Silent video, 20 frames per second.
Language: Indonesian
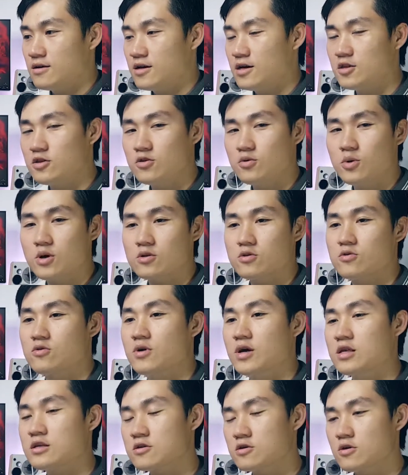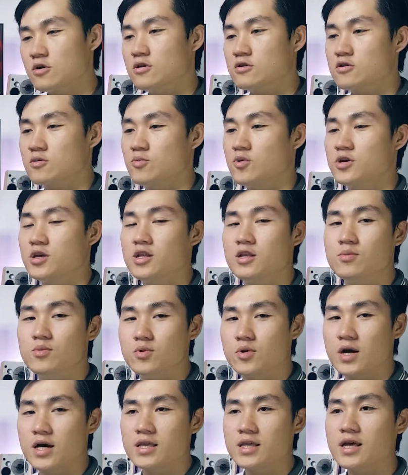Itu waktu gue install semuanya
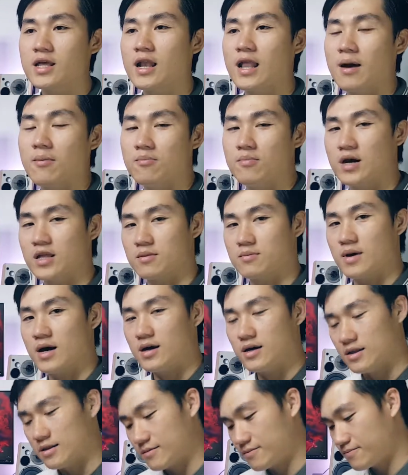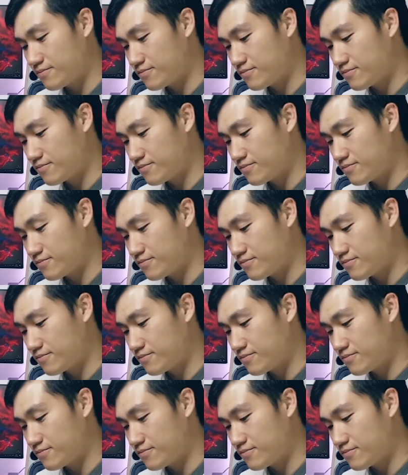dibukanya lambat banget.